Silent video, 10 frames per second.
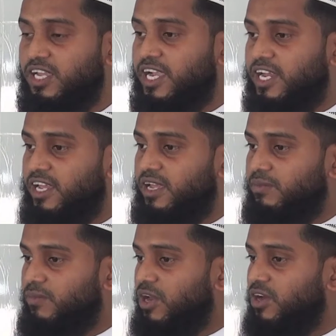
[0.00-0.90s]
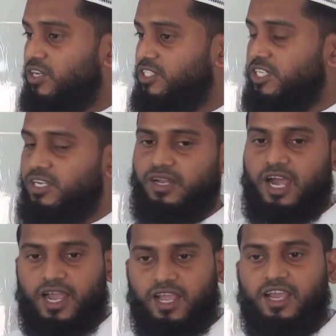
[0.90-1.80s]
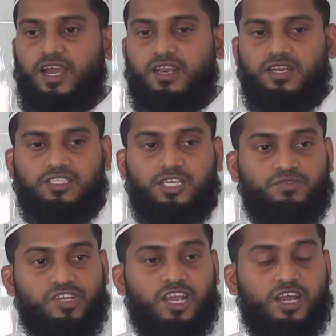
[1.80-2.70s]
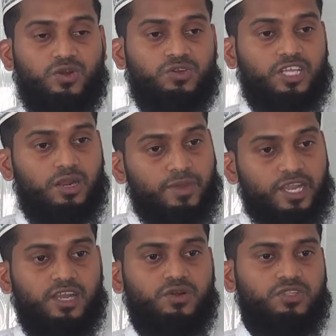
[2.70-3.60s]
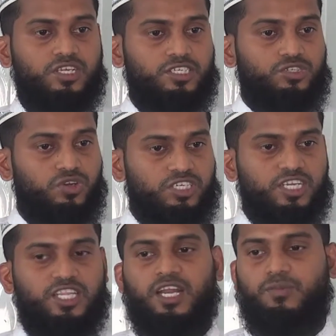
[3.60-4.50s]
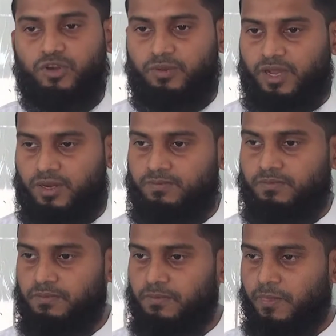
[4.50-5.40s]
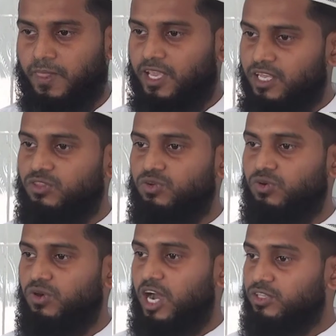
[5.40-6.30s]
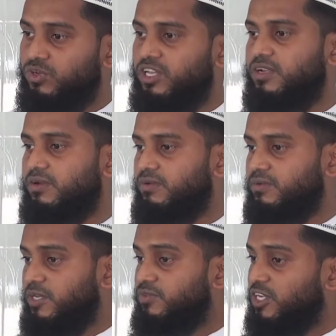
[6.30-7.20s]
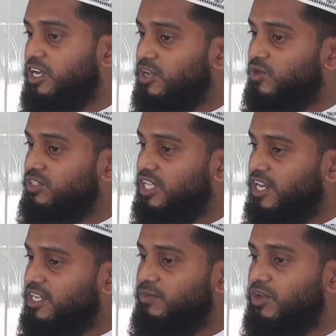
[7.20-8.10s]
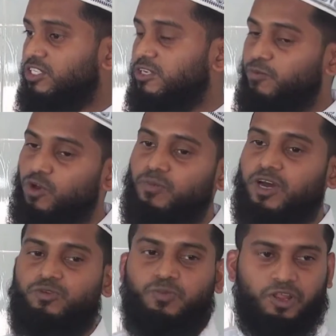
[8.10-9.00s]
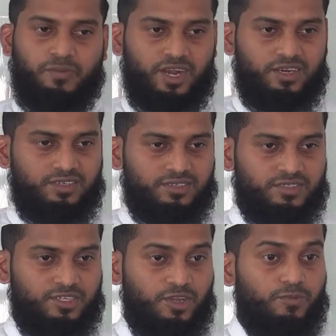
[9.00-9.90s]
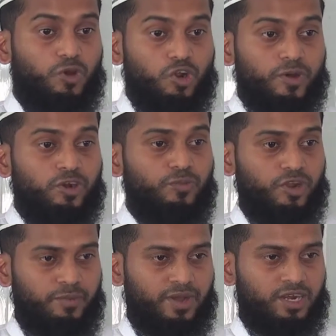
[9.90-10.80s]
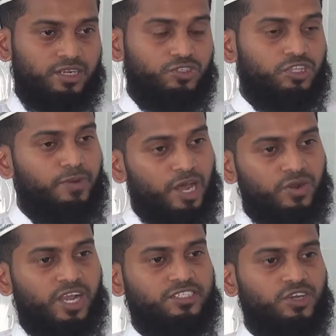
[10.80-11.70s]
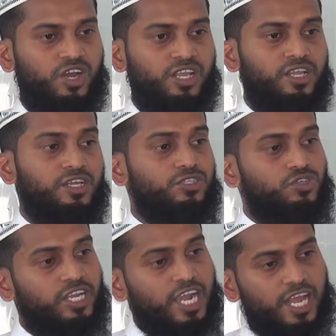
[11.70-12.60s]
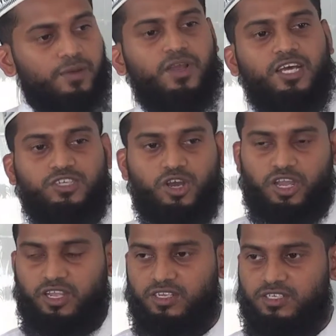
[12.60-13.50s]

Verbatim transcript: এখানে বলা হয়েছে যে আগেকার তাফসির কারকগণ তারা ব্যাখ্যা করতেন যে সরিষার দানা পরিমাণ কিন্তু আধুনিক তাফসির কারকগণ তারা এটা বলেন যে পরমাণু পরিমাণ পরমাণু পরিমাণ যদি ভালো কাজ হয় যদি খারাপ কাজ হয়